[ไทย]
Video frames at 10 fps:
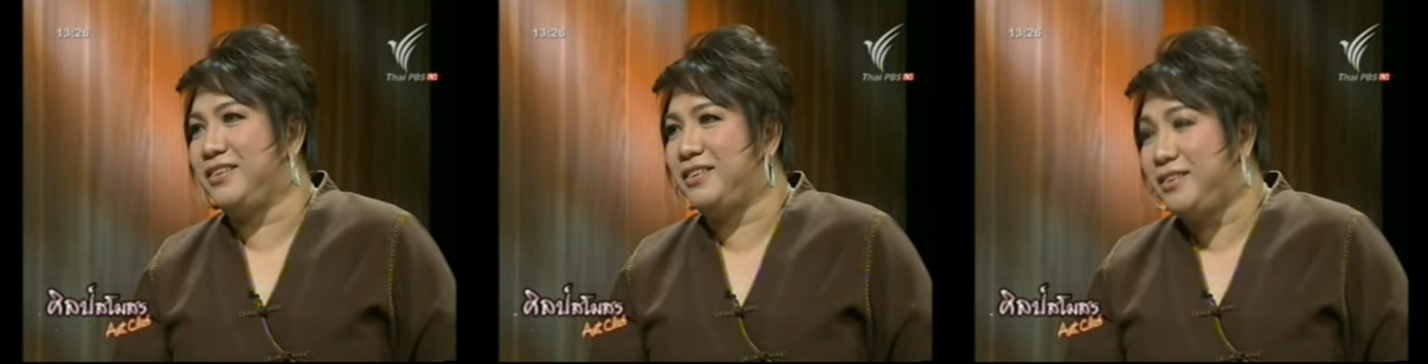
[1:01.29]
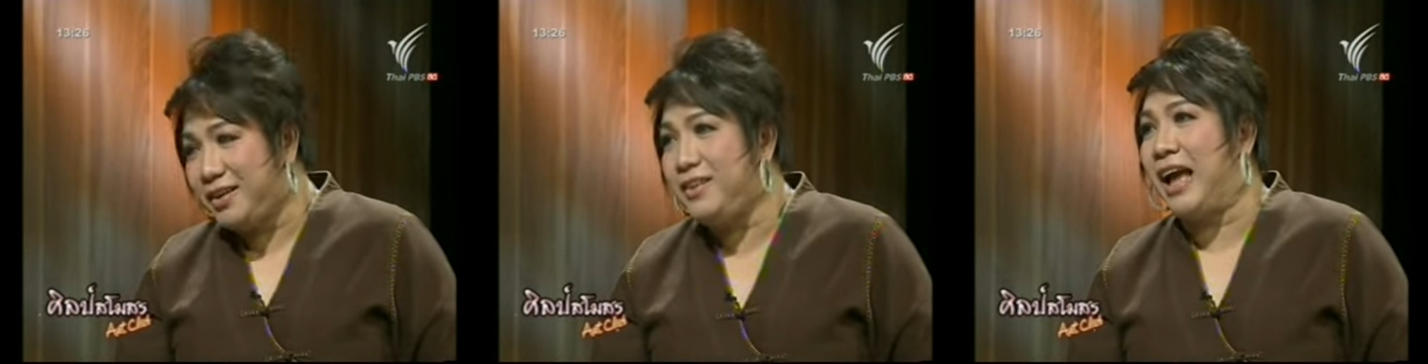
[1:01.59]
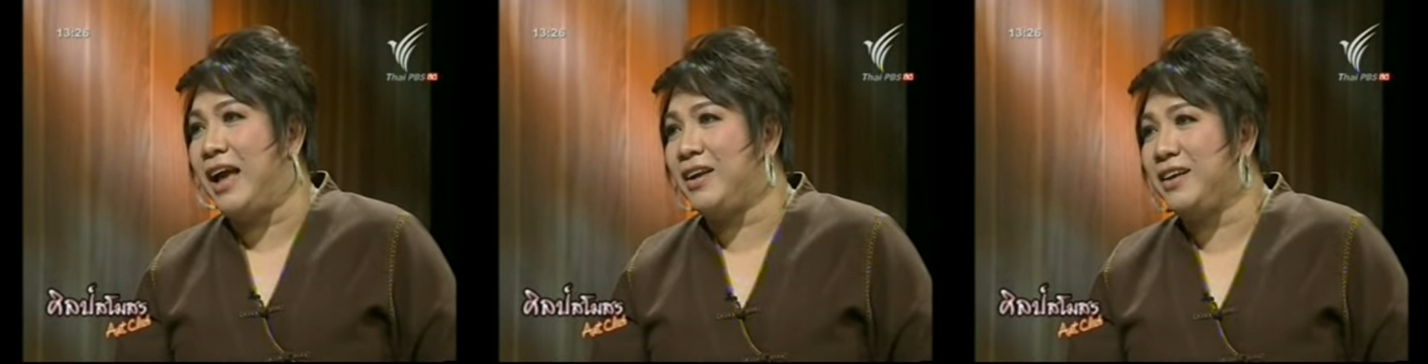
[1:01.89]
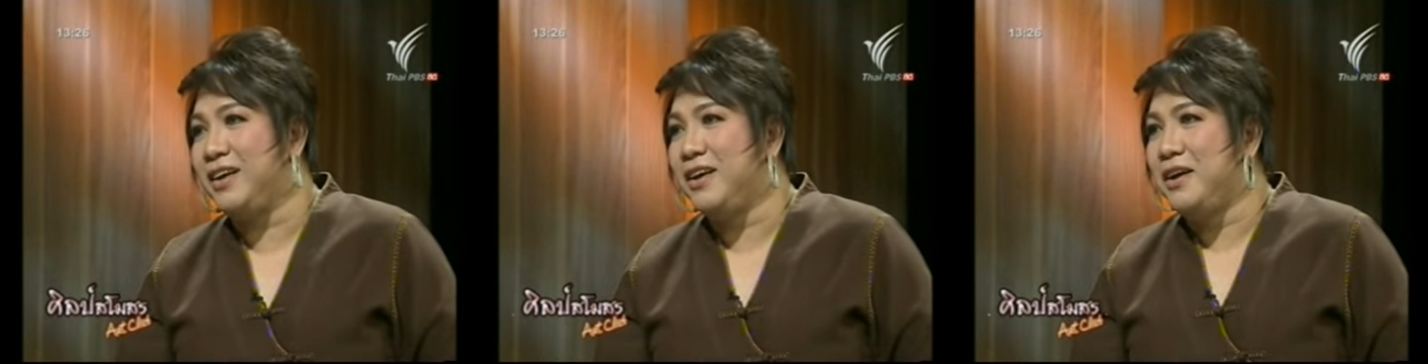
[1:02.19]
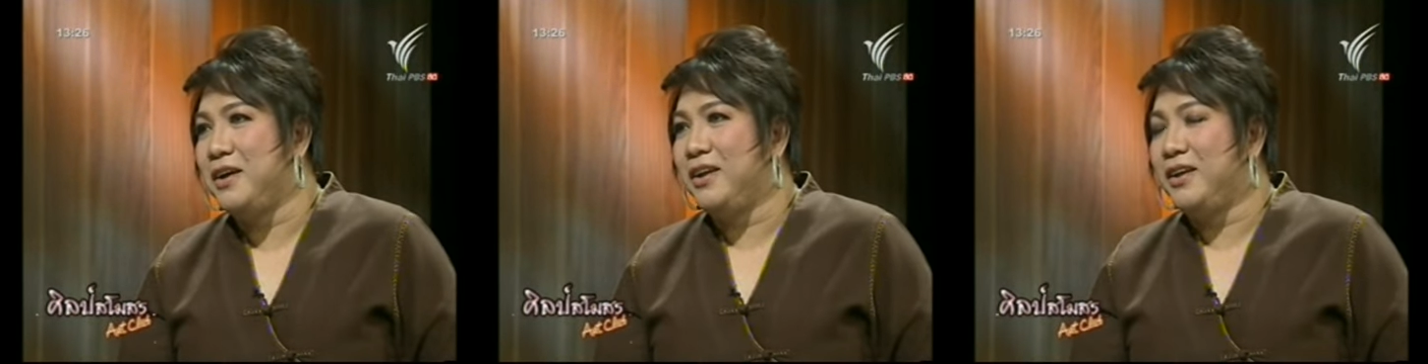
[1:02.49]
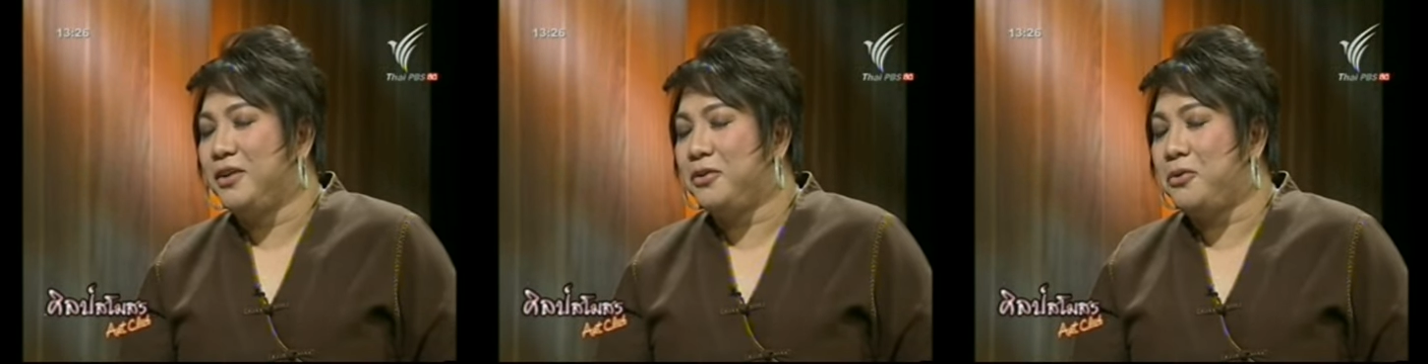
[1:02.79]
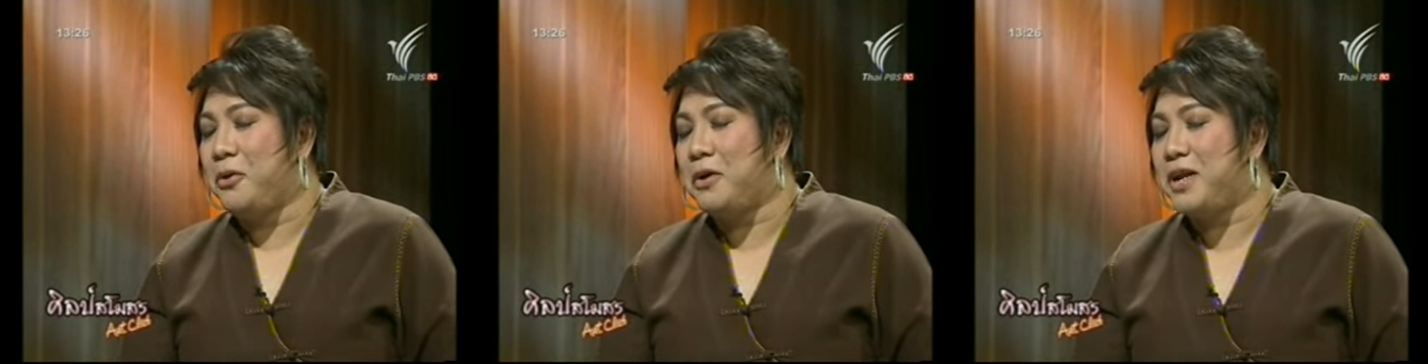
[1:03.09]
จริงๆนะ ทุก
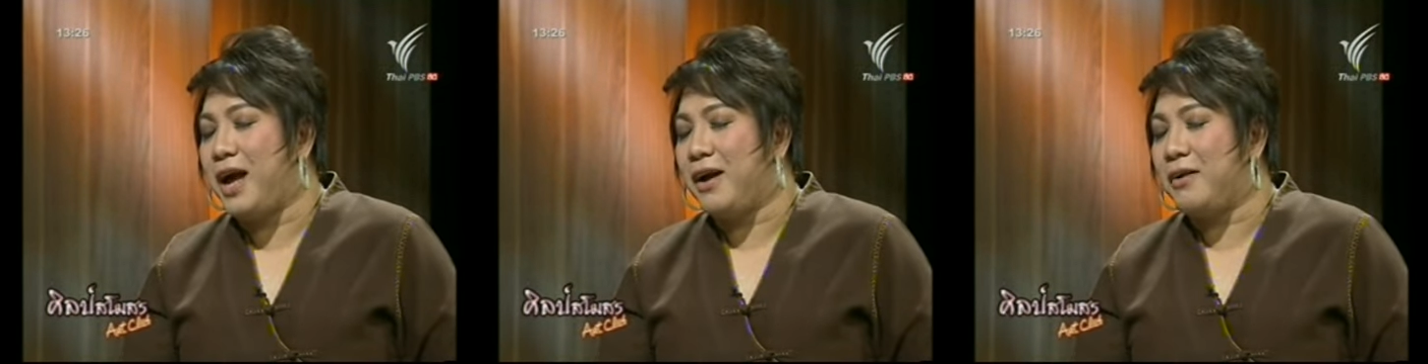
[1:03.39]
คนอ่ะ